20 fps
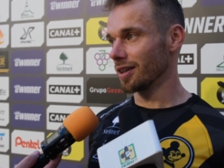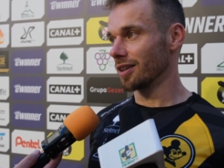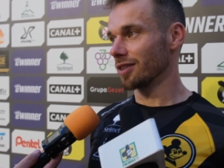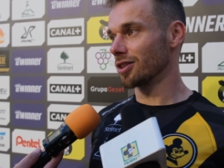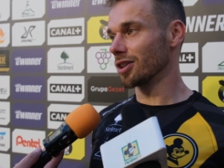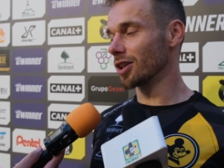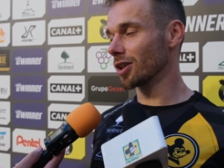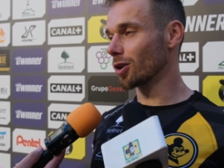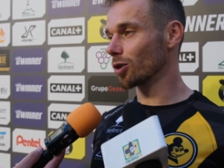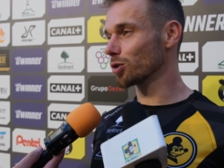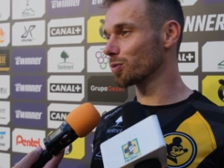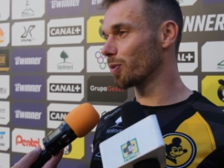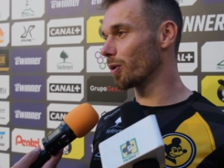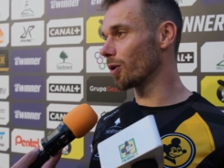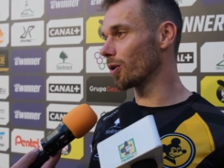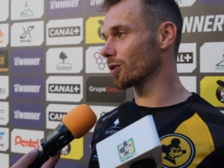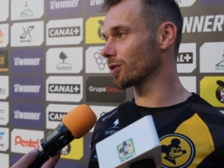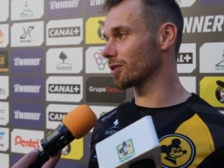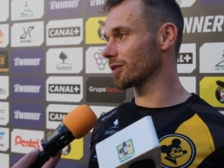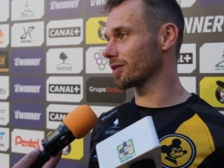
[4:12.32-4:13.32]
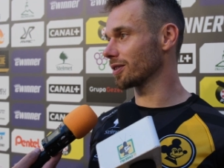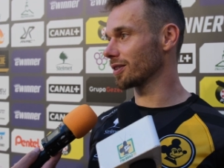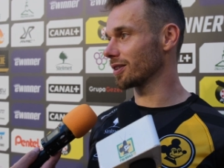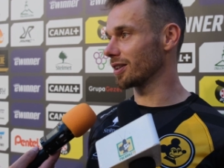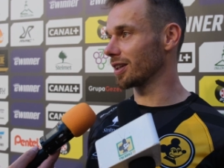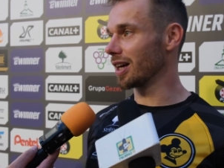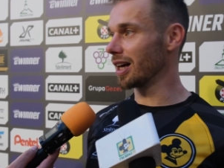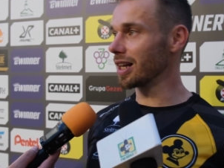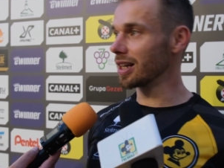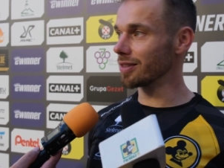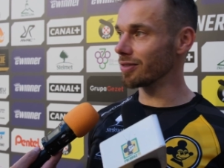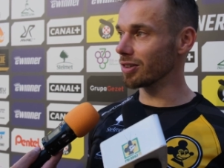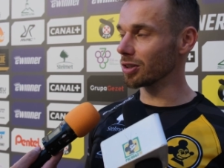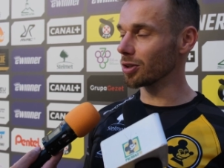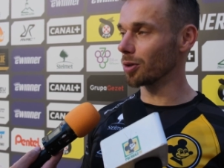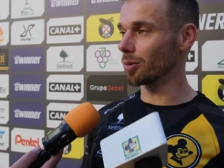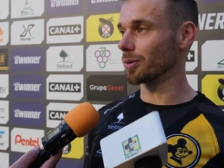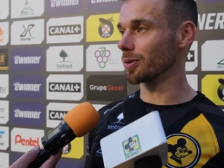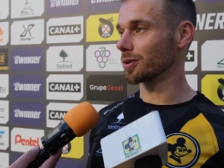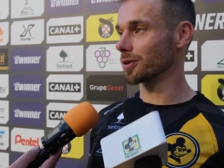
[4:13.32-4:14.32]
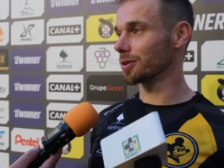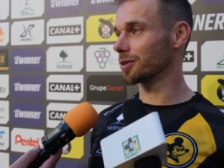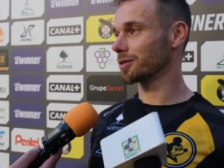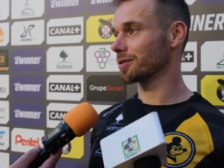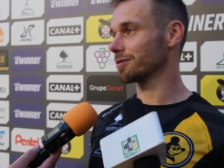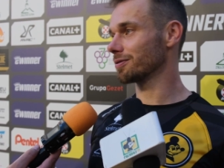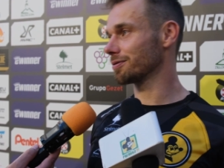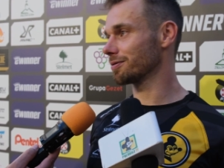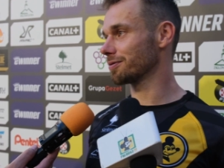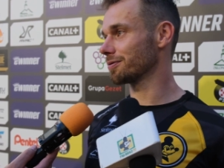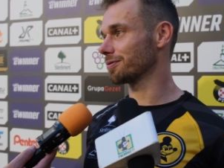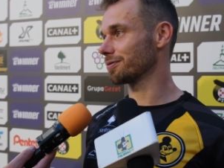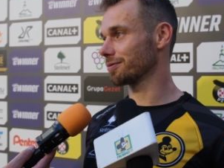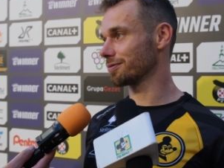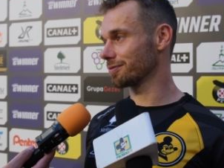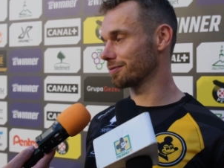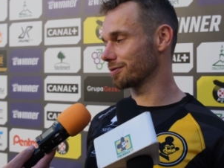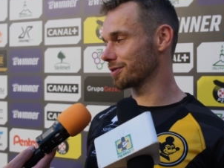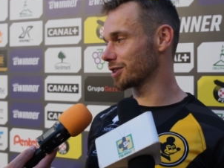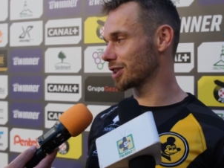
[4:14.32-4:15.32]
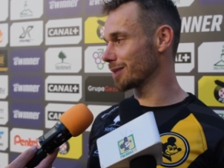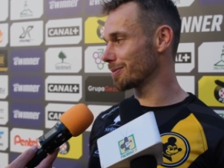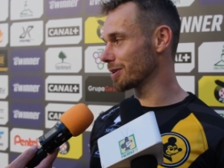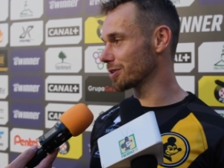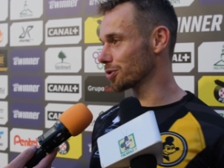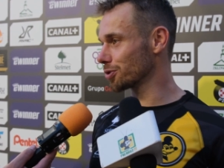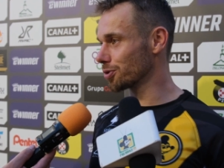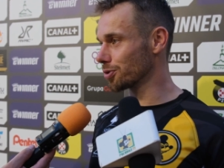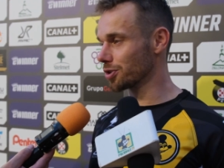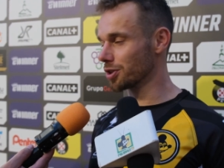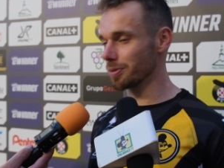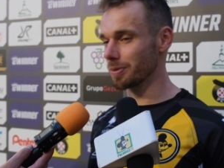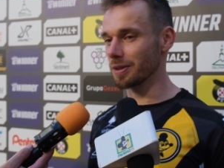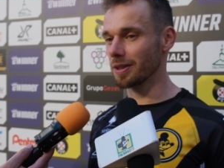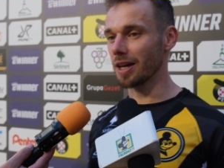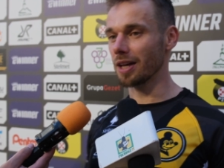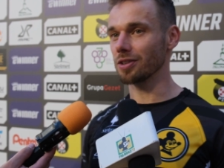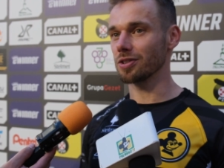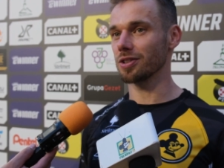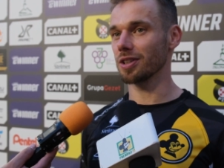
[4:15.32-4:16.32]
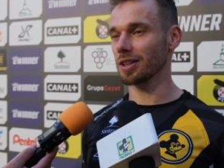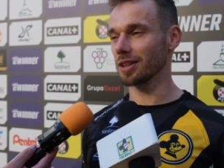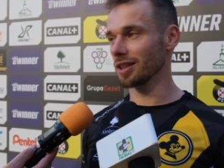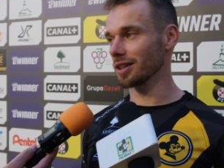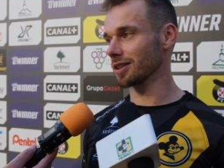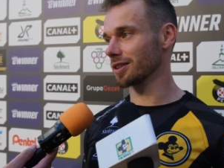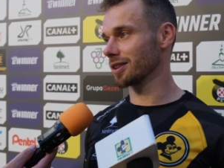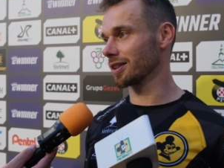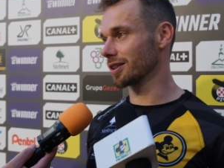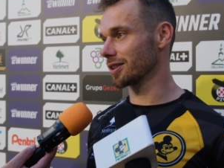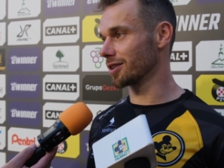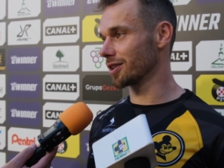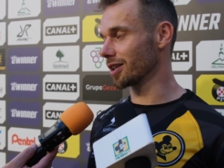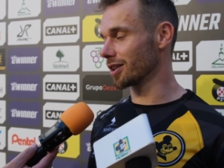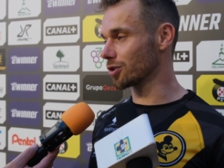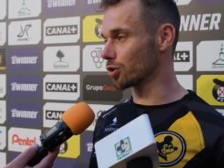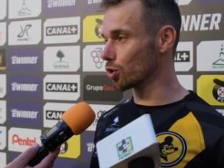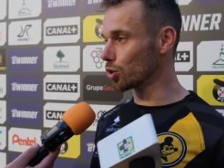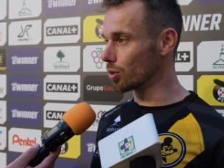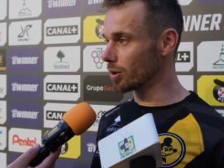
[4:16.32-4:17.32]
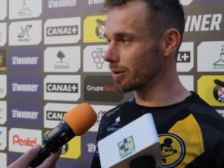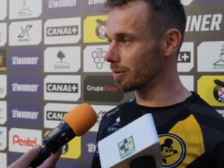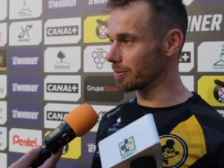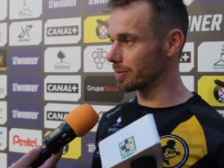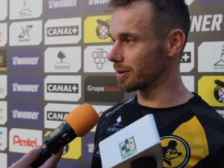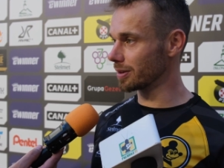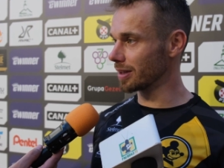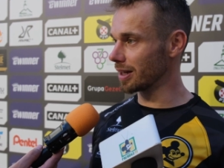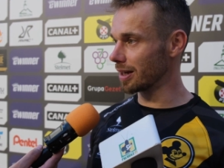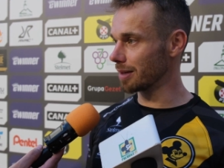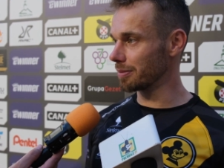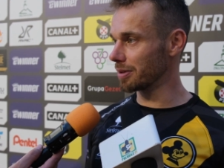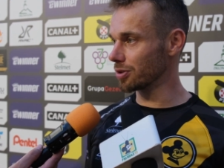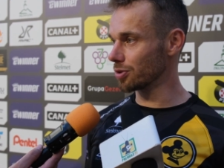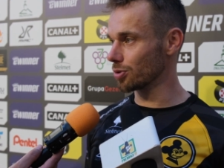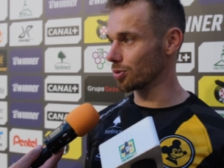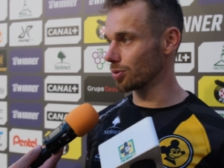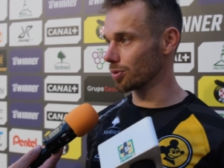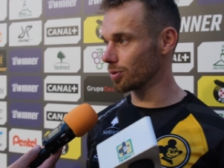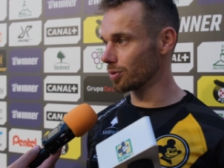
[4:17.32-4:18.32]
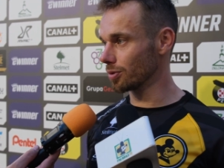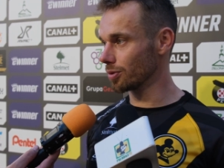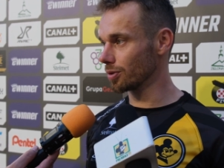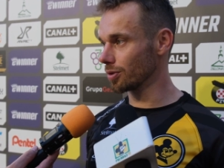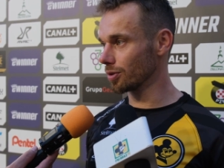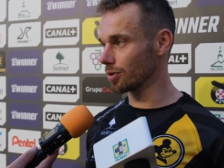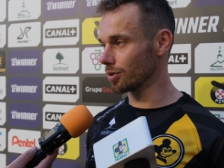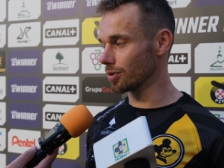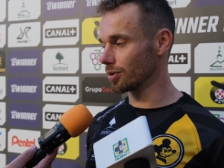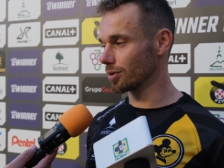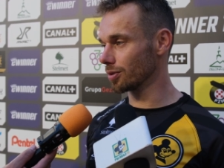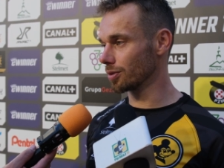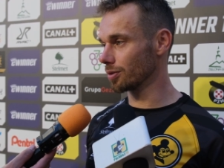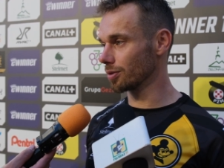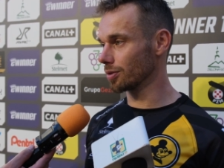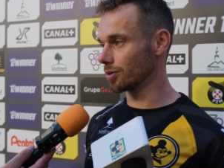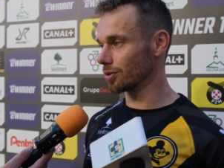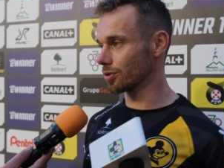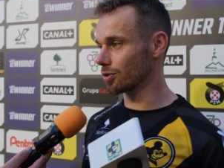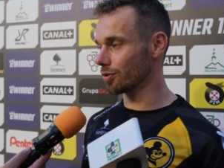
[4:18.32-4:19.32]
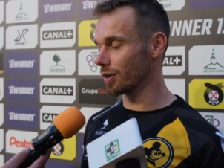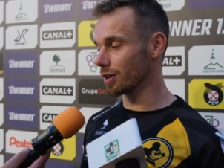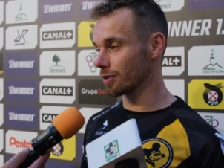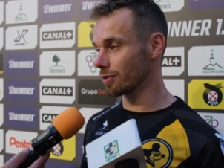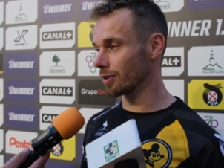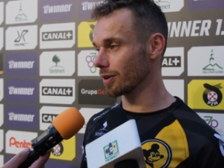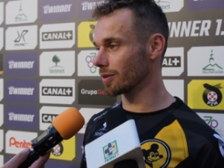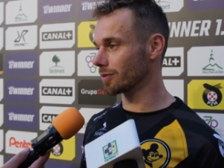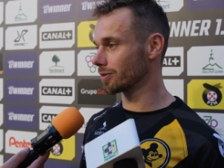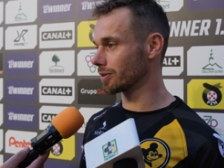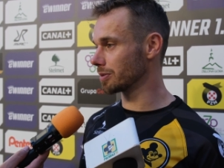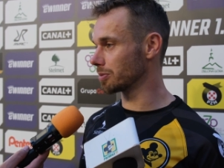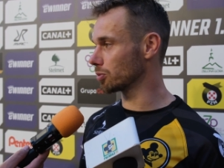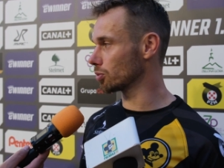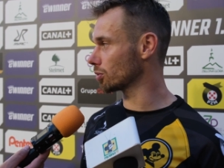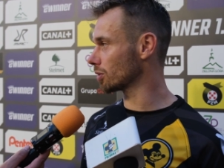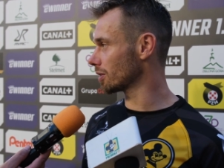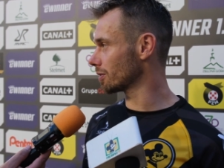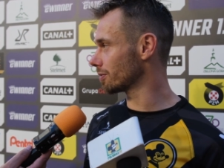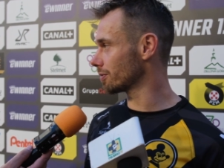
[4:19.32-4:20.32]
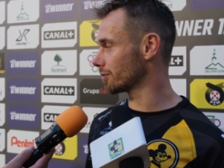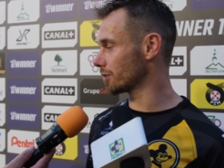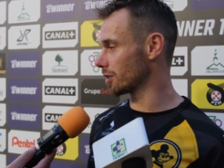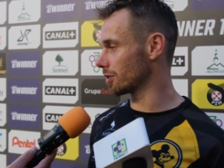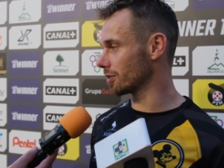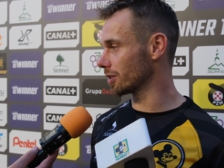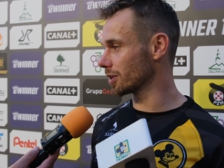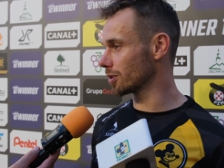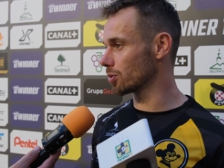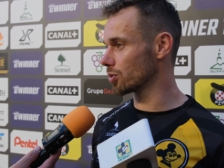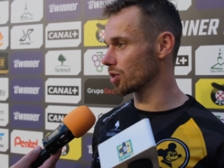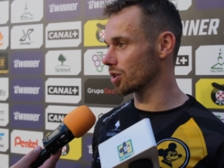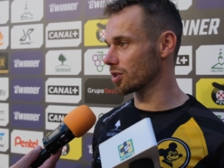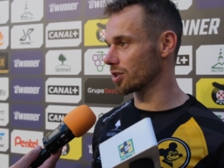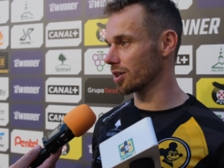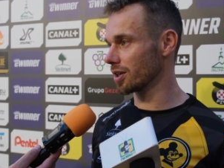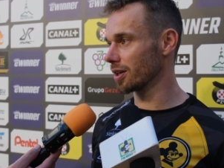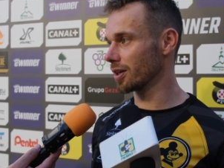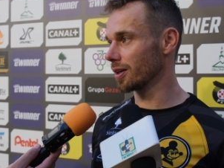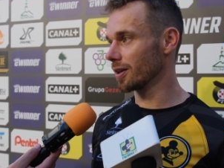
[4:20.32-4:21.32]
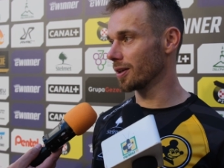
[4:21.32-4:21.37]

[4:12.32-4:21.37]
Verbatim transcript: tylko sport, ale wiadomo, no trzeba coś od siebie dać, tak, jak, jak, jak czułem na meczu y, ćwierćfinałowym tutaj w Zielonej Górze, że